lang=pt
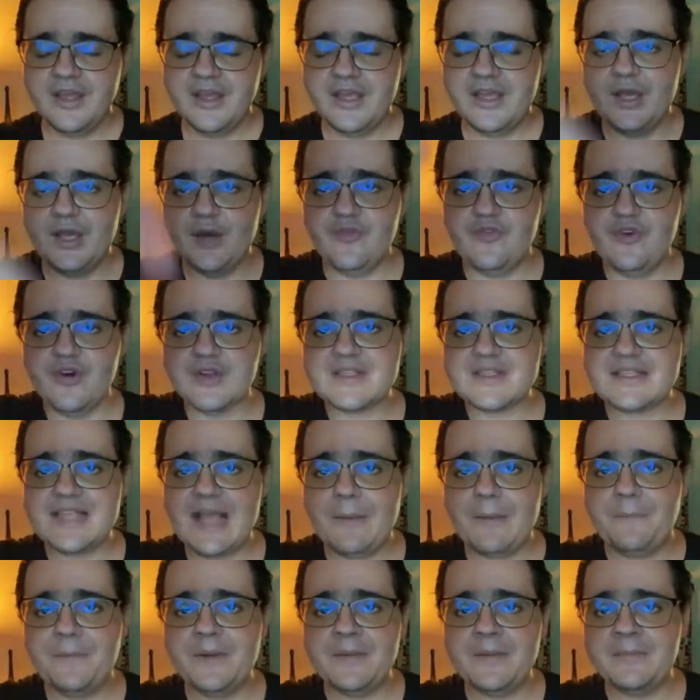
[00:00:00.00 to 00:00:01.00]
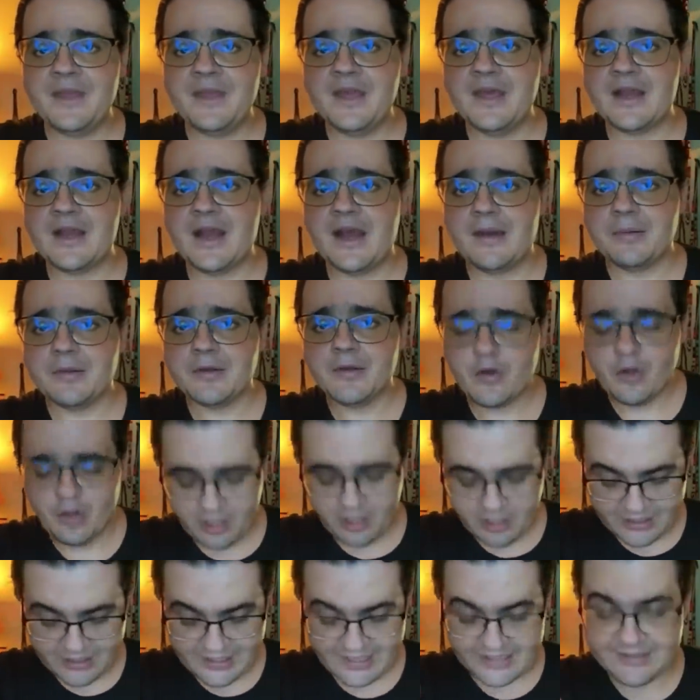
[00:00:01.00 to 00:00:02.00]
Eu vou ser a primeira.
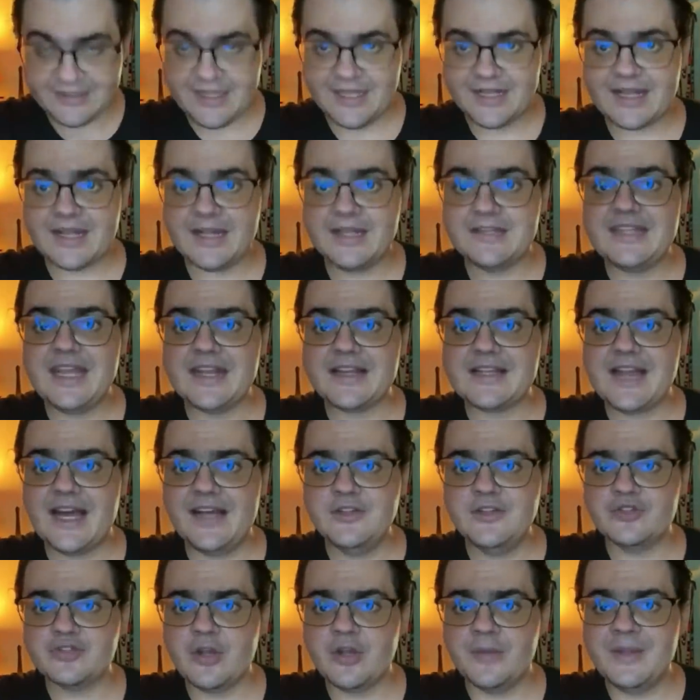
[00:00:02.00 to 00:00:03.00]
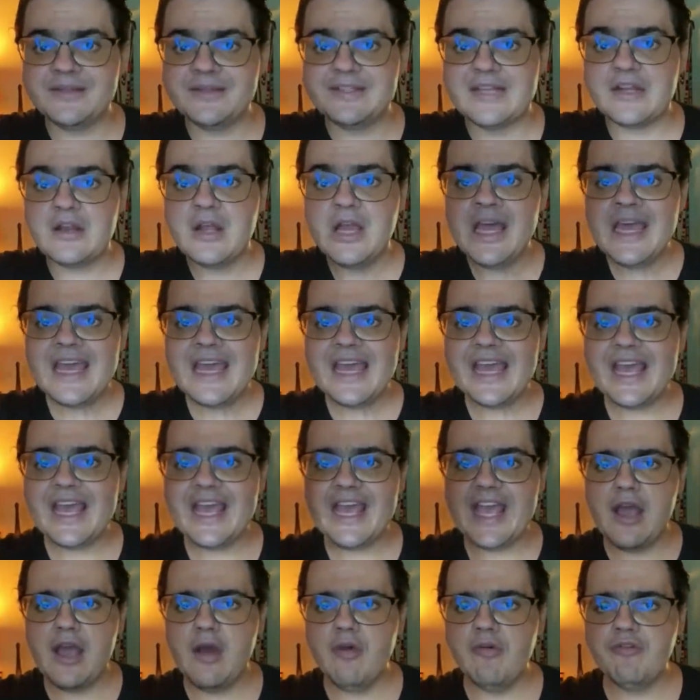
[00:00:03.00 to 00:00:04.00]
Coloca aí, de, declara nos comentários.
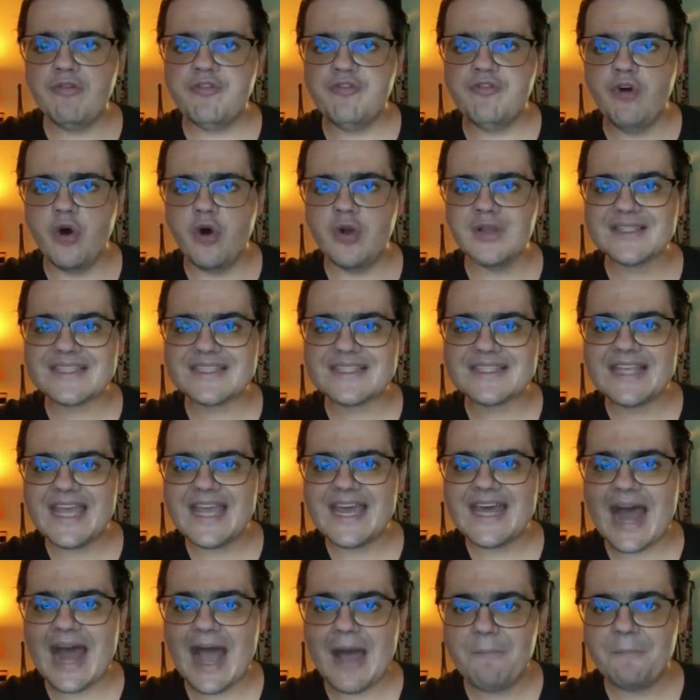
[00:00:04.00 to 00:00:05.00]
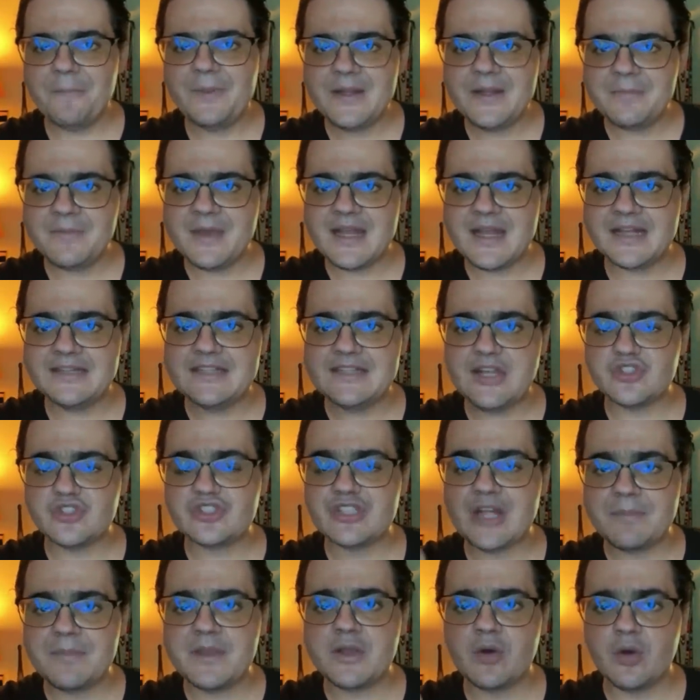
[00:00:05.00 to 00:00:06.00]
Eu vou ser a primeira. Deus
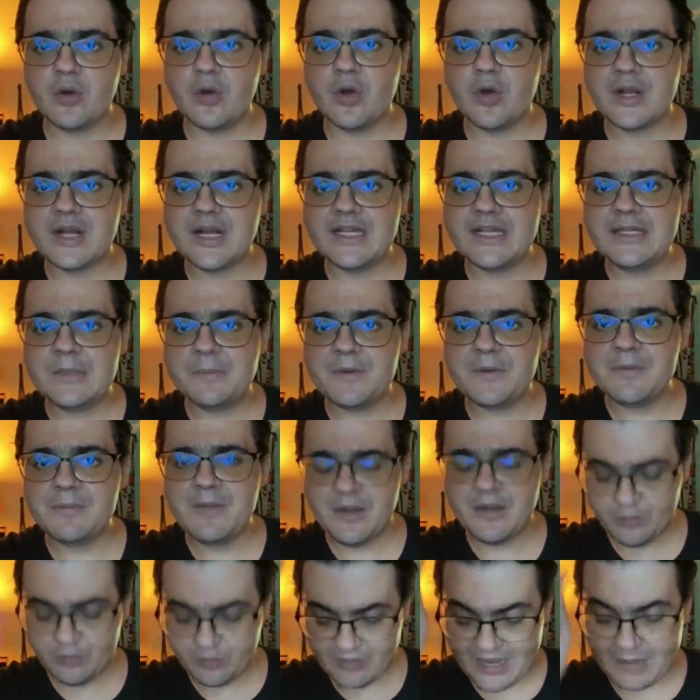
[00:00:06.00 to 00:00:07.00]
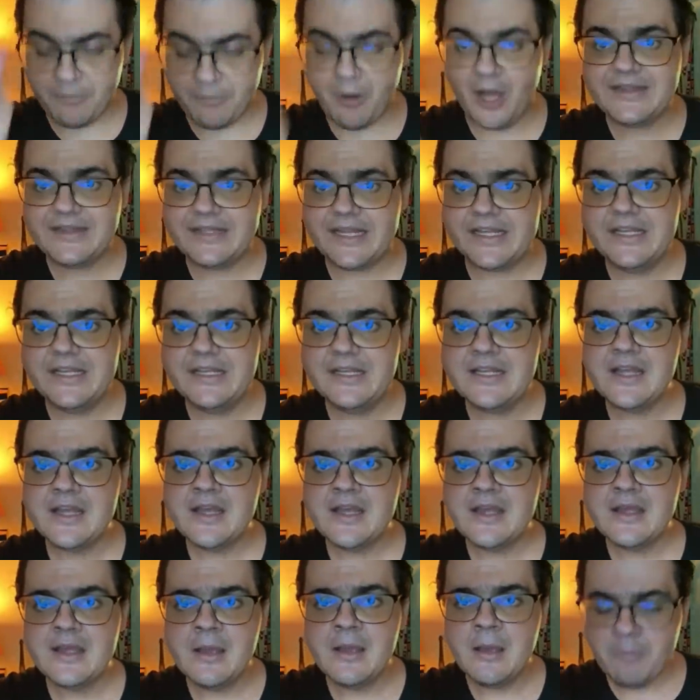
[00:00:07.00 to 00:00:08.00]
está me colocando em primeiro lugar. Bota aí.
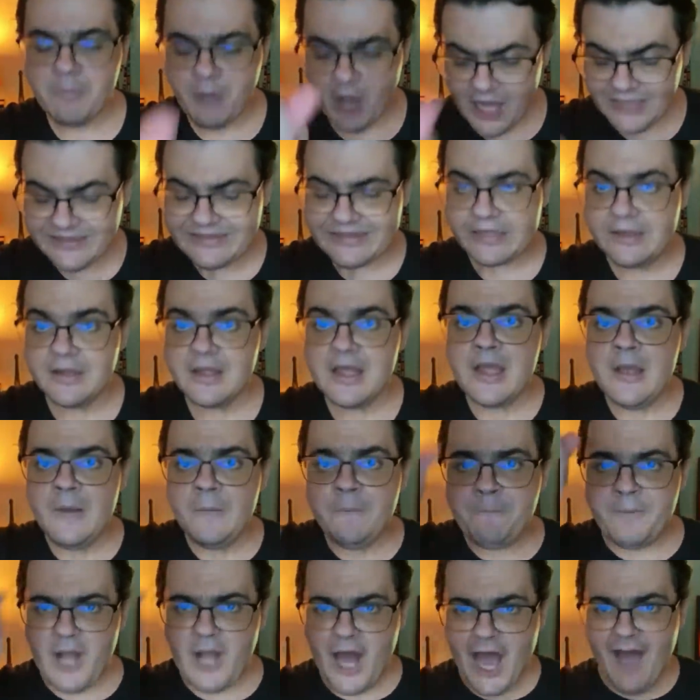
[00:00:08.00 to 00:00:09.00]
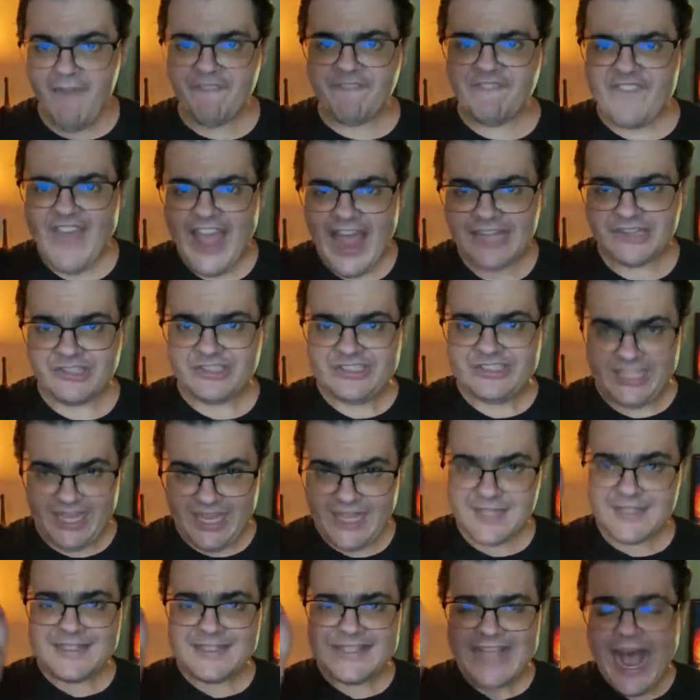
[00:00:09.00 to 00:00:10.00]
Bota.
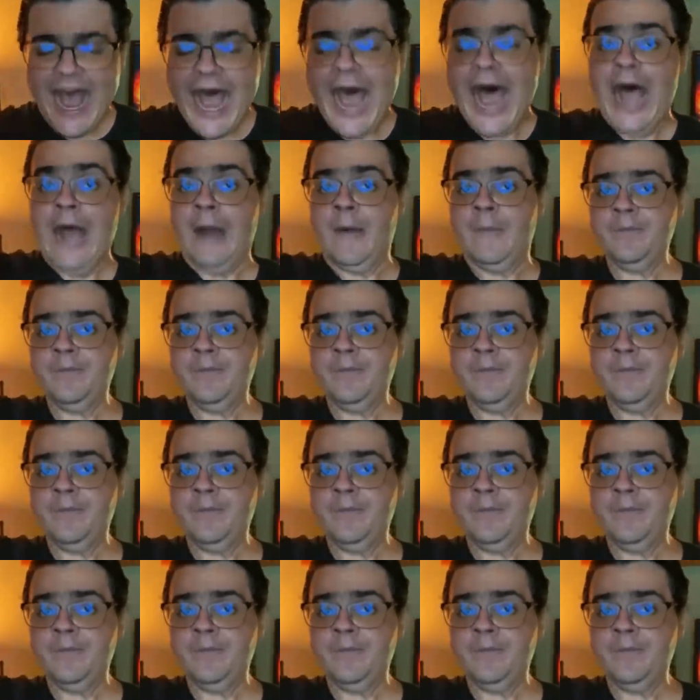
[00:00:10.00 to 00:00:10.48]
Profetiza!